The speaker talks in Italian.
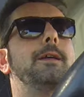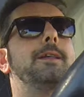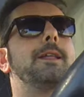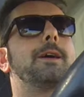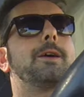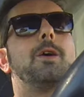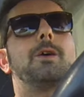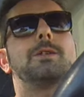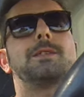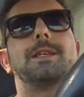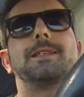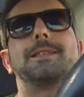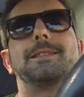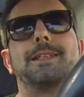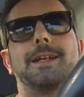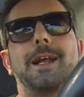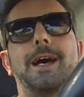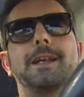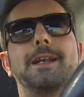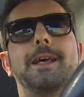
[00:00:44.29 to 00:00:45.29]
La cosa
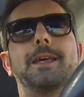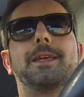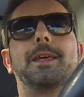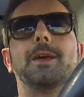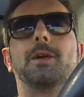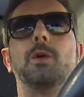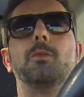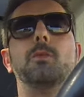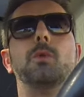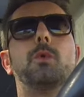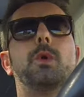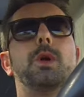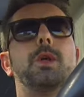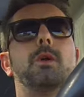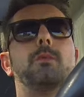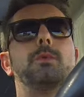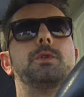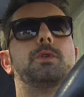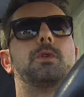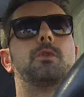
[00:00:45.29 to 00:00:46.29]
strana è che perché comunque
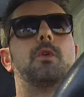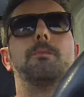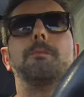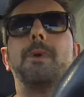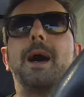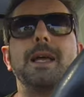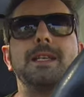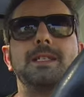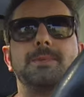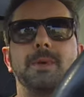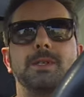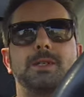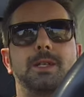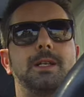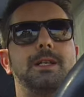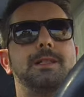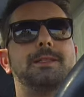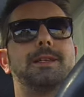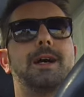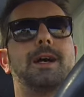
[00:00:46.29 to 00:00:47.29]
non mi sono mai
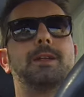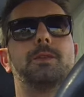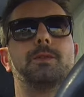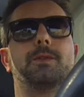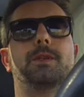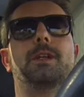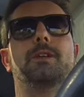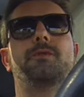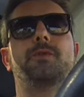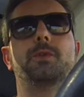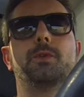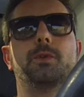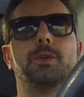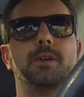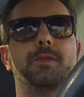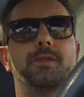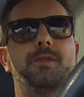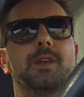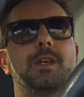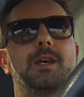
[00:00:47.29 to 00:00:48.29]
specializzato nella
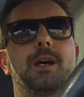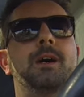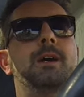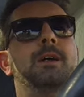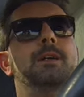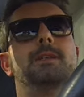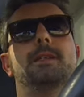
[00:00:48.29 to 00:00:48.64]
fotografia,